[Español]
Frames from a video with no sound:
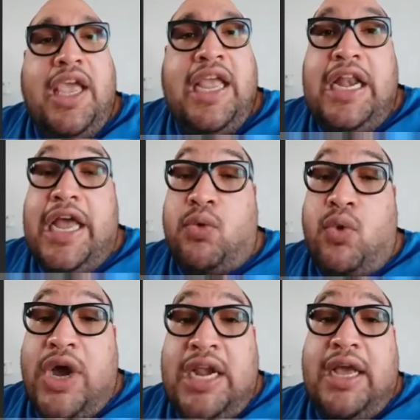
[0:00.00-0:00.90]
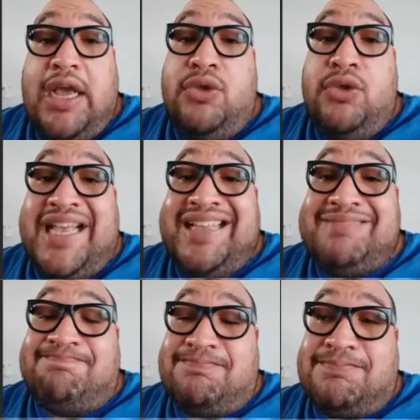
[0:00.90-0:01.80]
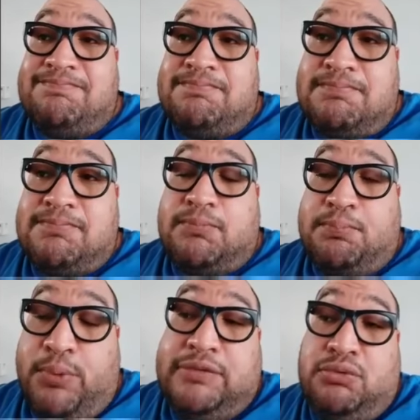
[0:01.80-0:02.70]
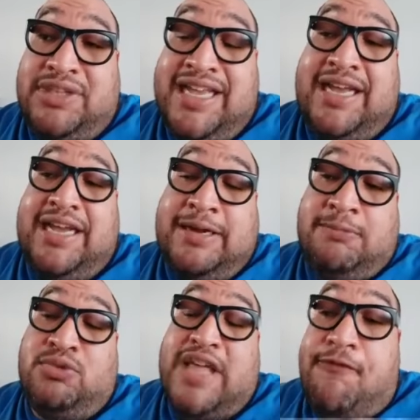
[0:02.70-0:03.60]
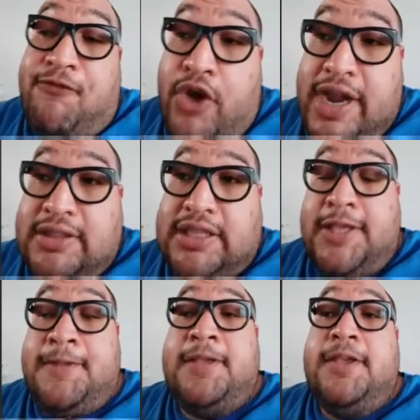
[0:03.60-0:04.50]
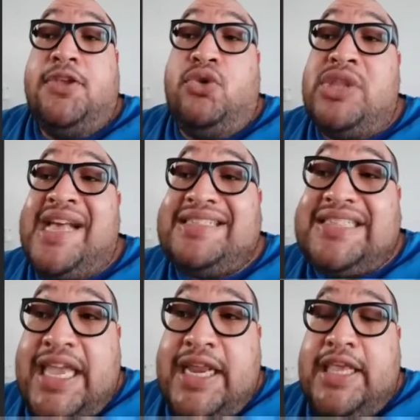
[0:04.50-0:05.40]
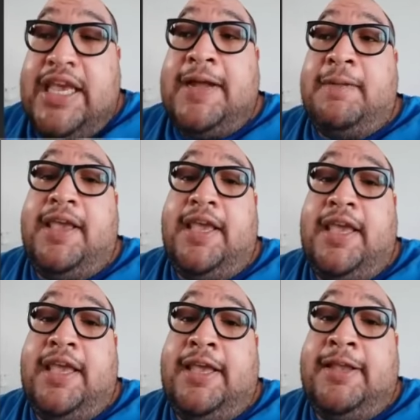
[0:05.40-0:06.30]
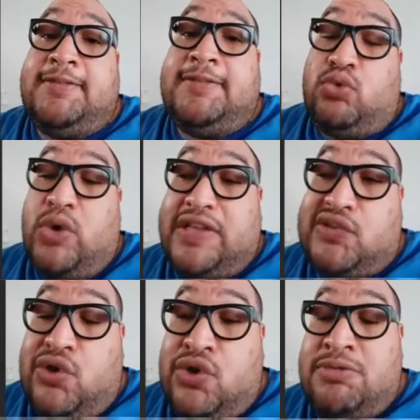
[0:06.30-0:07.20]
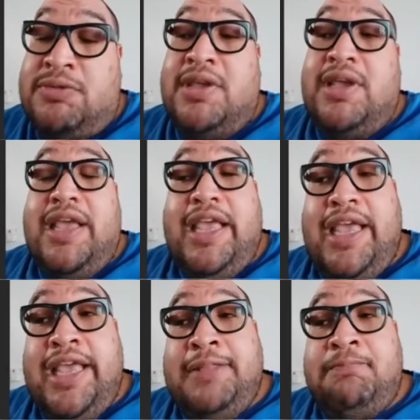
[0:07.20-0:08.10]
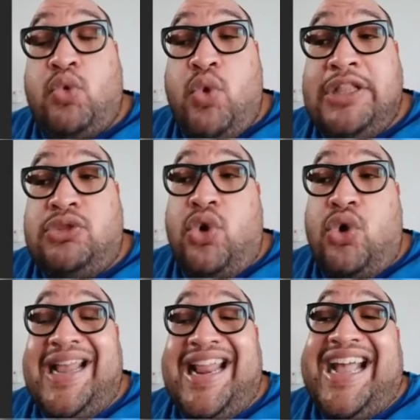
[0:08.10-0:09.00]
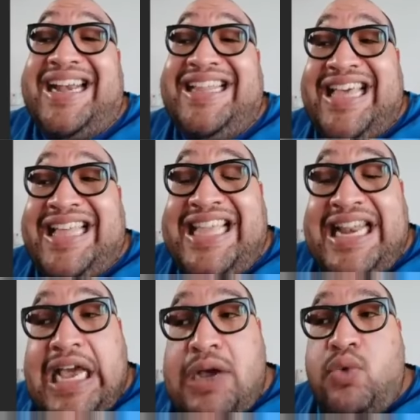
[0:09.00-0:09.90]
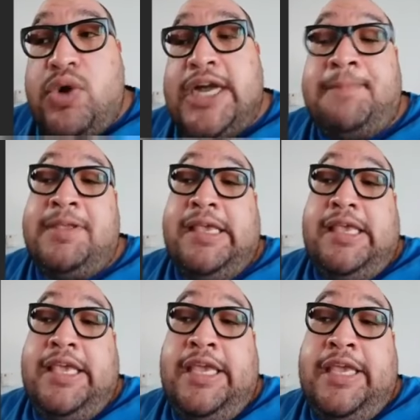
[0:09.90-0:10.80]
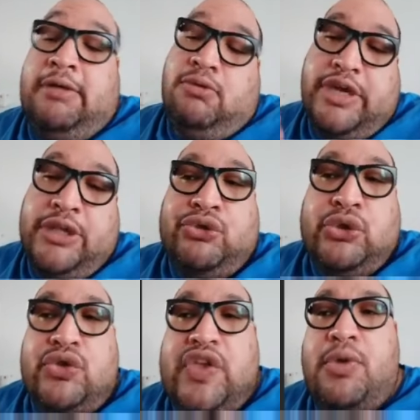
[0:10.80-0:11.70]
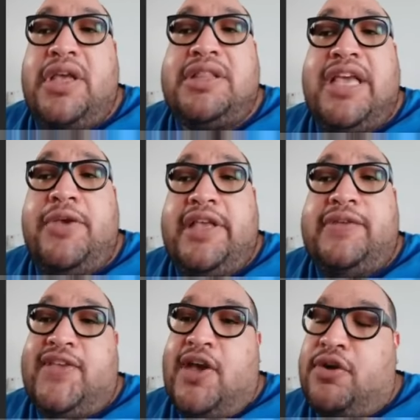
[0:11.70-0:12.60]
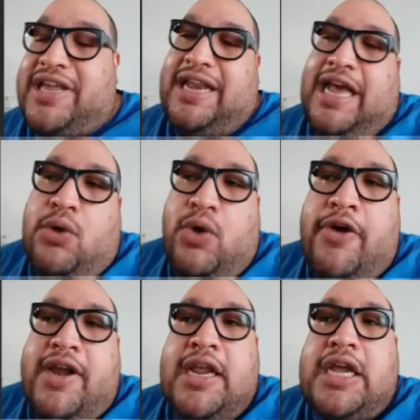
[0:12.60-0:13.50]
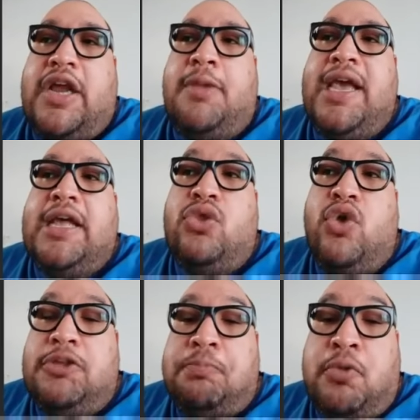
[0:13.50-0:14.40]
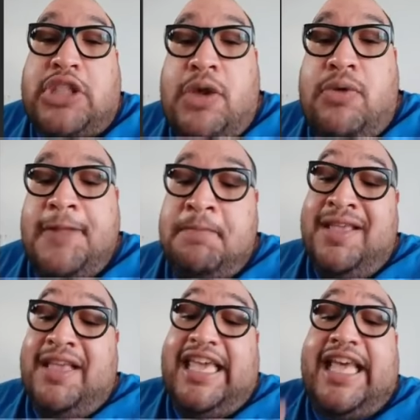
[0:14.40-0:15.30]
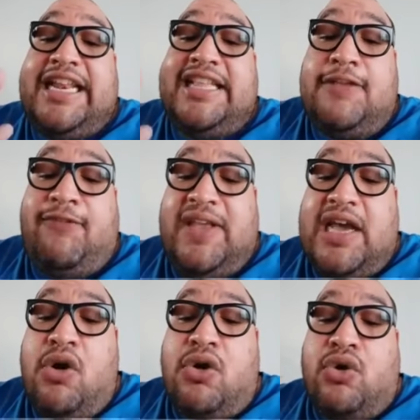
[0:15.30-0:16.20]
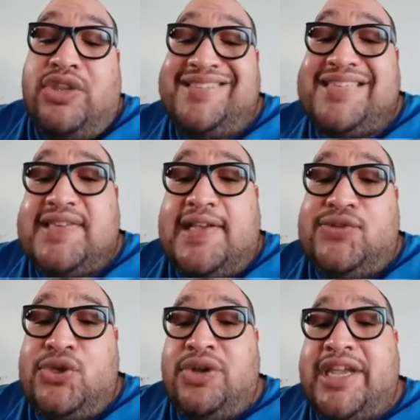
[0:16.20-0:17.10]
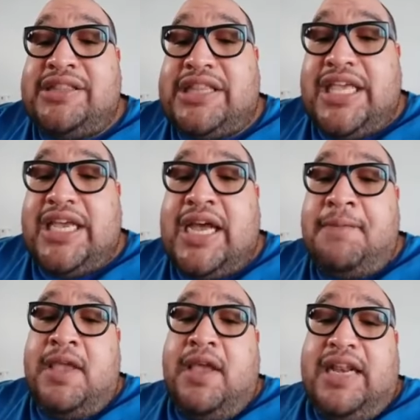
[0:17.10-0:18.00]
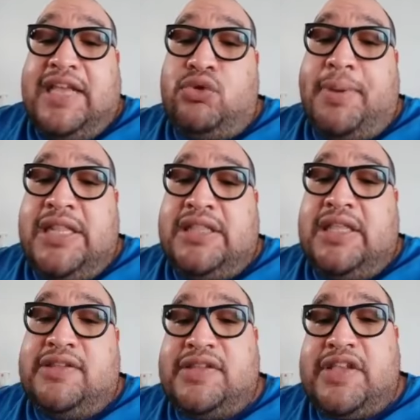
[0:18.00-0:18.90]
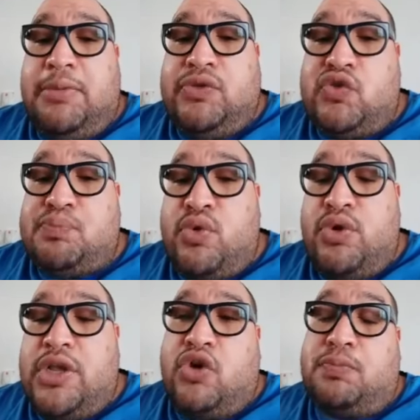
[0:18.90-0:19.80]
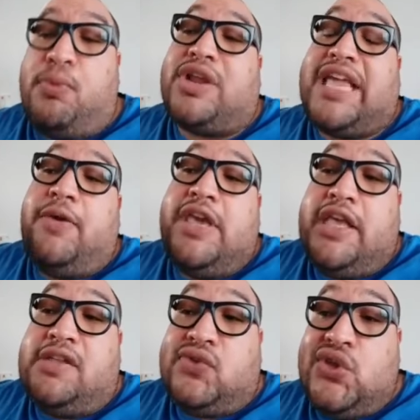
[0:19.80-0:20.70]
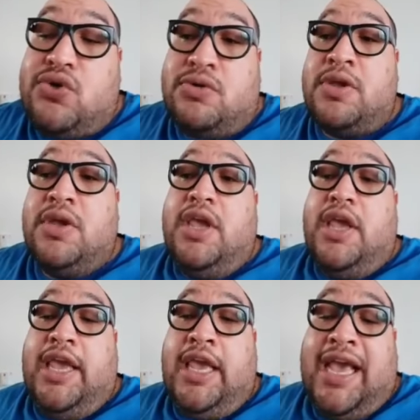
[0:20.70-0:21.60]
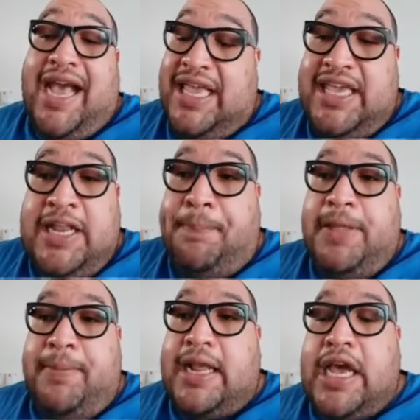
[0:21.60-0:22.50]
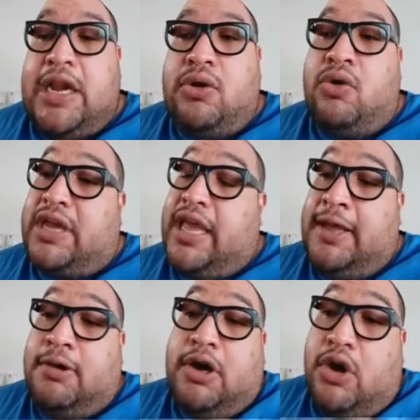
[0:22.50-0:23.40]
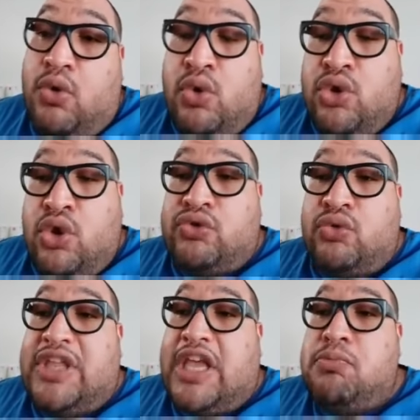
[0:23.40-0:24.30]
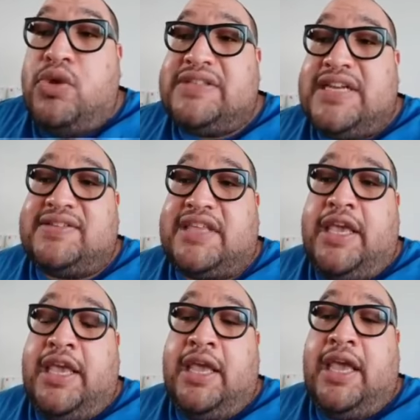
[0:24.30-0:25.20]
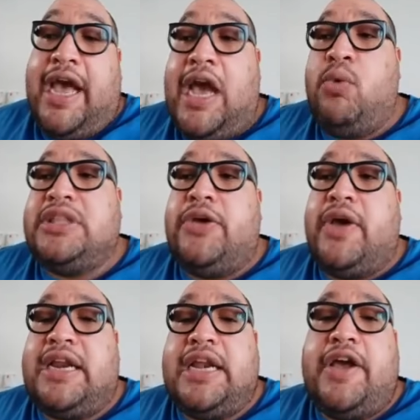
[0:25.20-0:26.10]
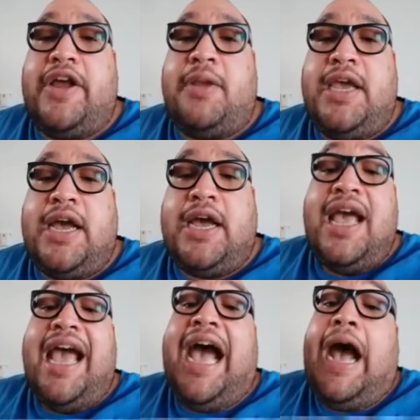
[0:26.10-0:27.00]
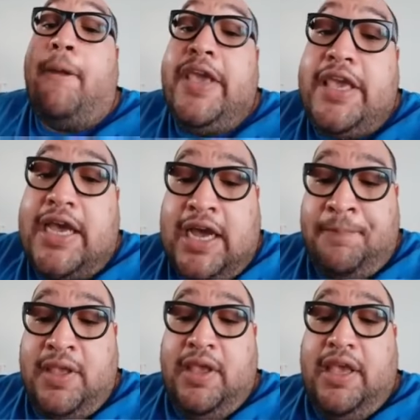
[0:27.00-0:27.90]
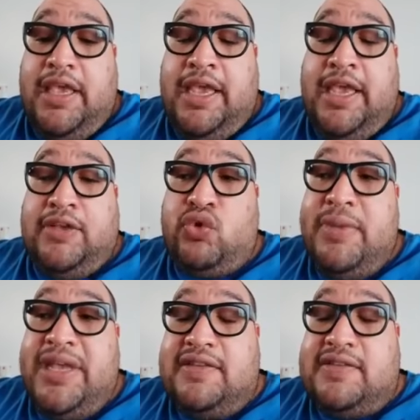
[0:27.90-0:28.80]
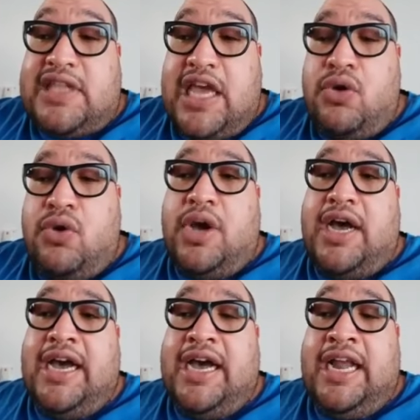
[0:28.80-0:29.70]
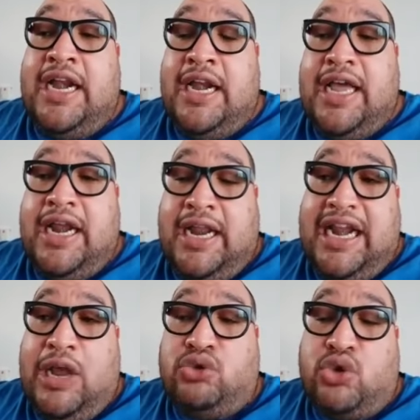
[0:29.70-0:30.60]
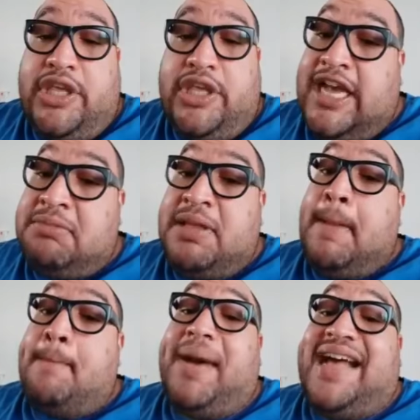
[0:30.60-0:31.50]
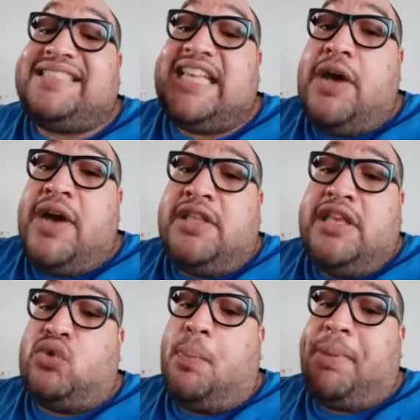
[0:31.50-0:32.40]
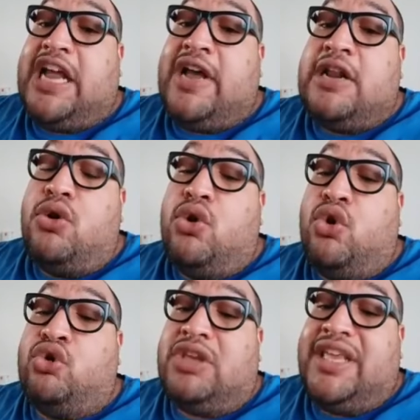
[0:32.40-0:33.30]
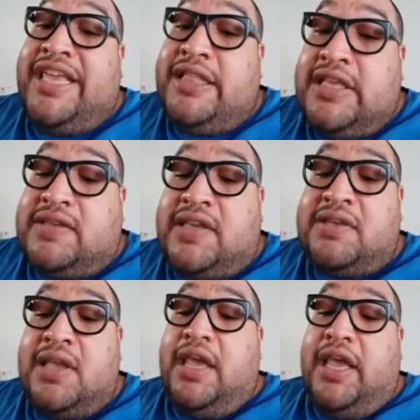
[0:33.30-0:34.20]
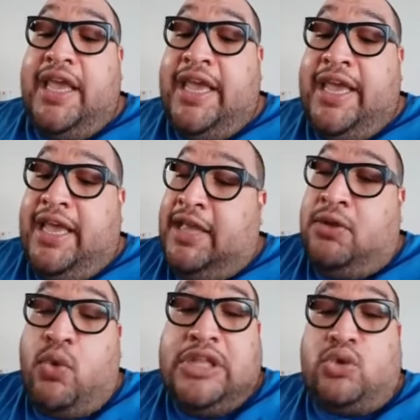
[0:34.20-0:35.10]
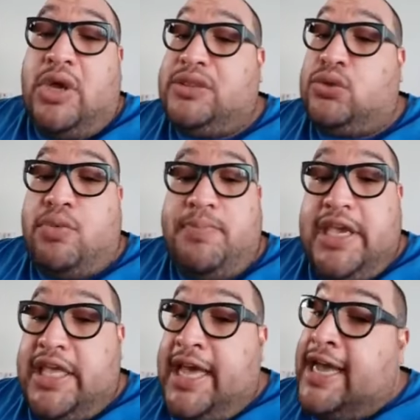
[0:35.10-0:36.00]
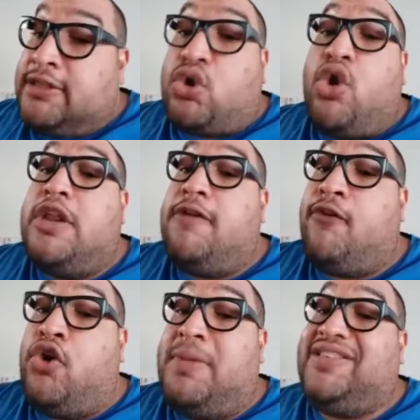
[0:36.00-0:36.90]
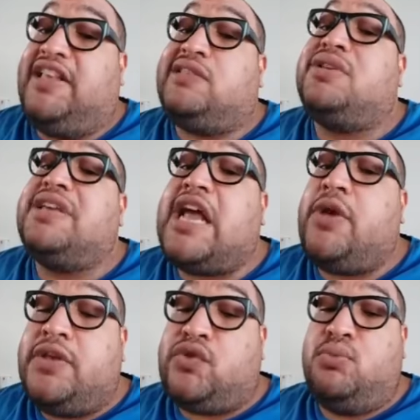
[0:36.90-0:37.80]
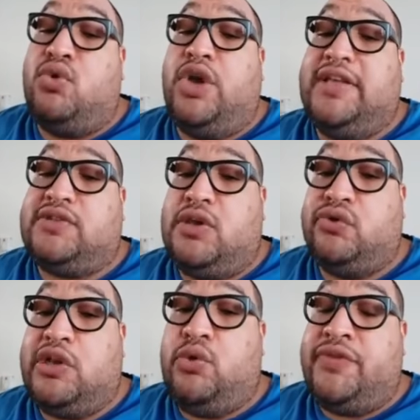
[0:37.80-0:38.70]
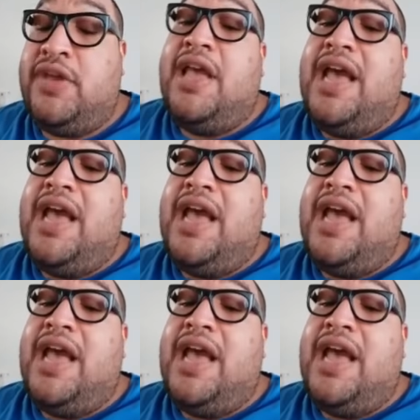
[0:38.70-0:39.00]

en la cual hay una, pues una, una fuerte y una seria situación en cuanto a la calidad del agua y lo que nosotros hemos evidenciado, que el agua de Barranca Bermeja no es potable, queda ratificado con esta sanción que entrega la Superintendencia de Servicios Públicos porque evidenció eh, ahí en el primer cargo que unos, unas muestras que Aguas de Barranca Bermeja había eh, suministrado a la autoridad pasaban y superaban los índices eh, en cuanto a turbiedad, coliformes, y eso es gravísimo, este, José Luis.